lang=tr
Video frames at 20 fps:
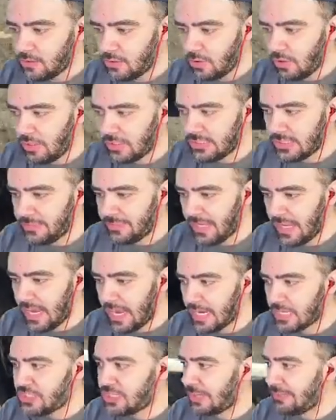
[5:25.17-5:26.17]
Önce
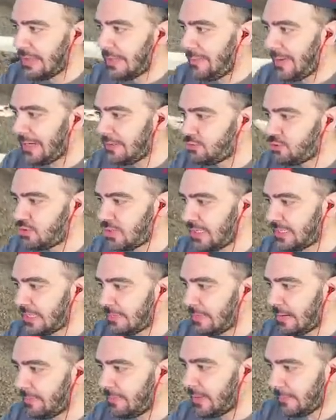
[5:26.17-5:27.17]
bir akşam yapalım şurayı
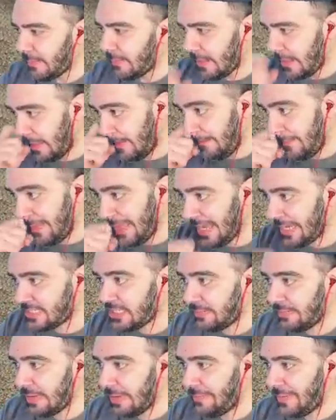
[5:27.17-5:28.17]
tamam mı? Bir
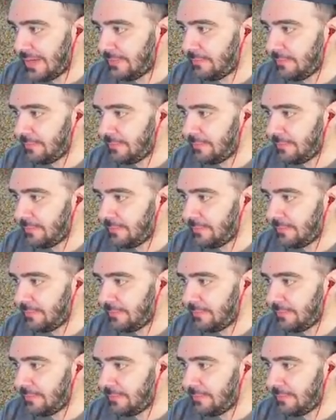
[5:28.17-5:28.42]
akşam yapalım.